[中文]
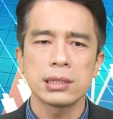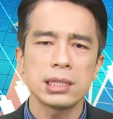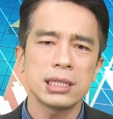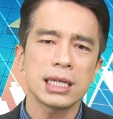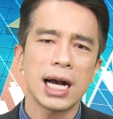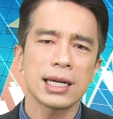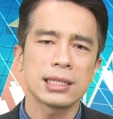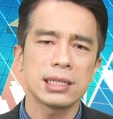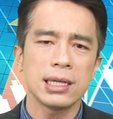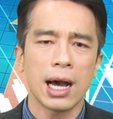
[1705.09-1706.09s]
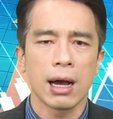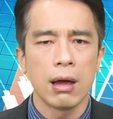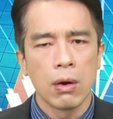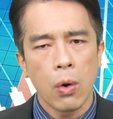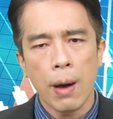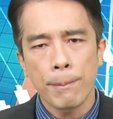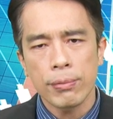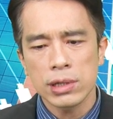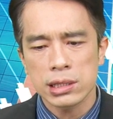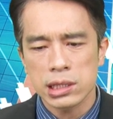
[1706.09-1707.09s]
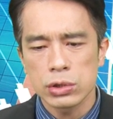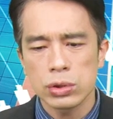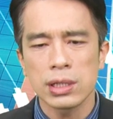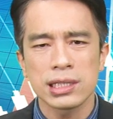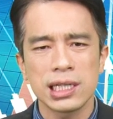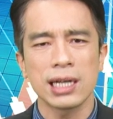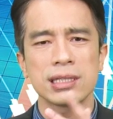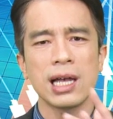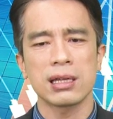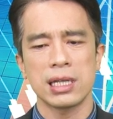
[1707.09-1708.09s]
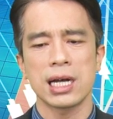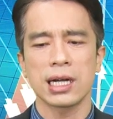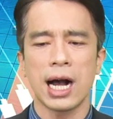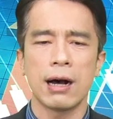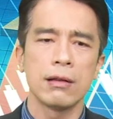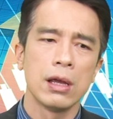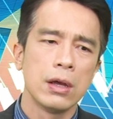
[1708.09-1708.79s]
司机钢也是一样，缓步的持续的向上垫高，